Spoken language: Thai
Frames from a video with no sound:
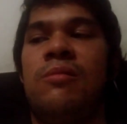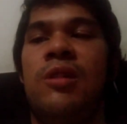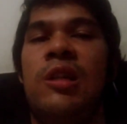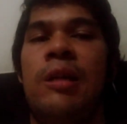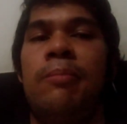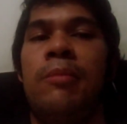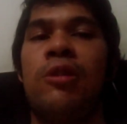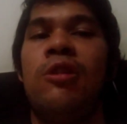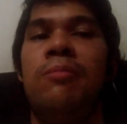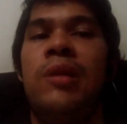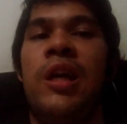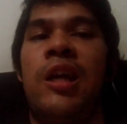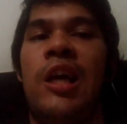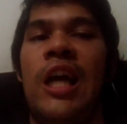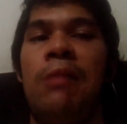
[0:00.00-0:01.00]
นะครับมันก็
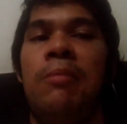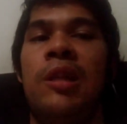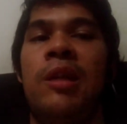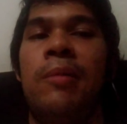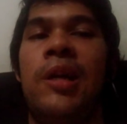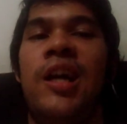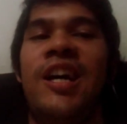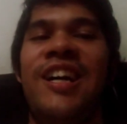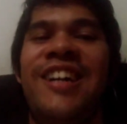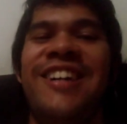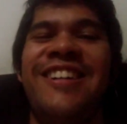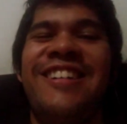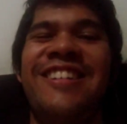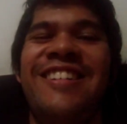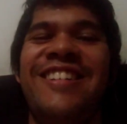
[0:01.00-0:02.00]
เมื่อยแขนธรรมดา
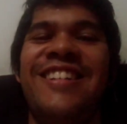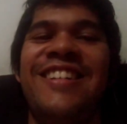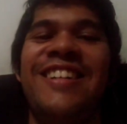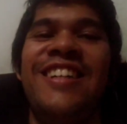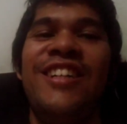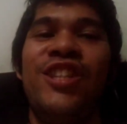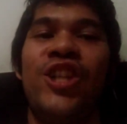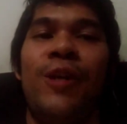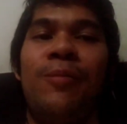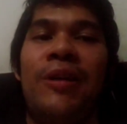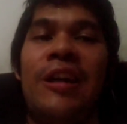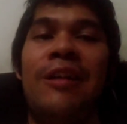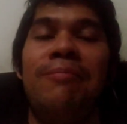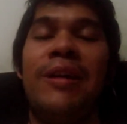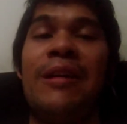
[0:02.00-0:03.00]
ตอบอ
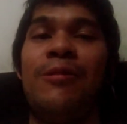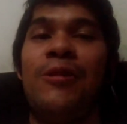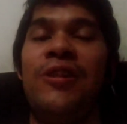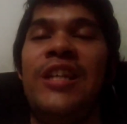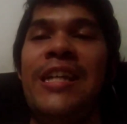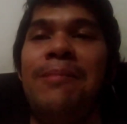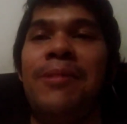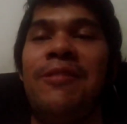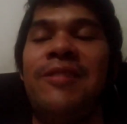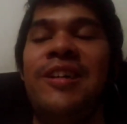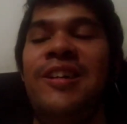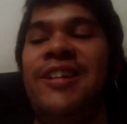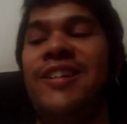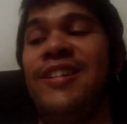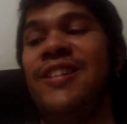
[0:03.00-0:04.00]
ย่างนี้แม่งกวนตีนแบบว่า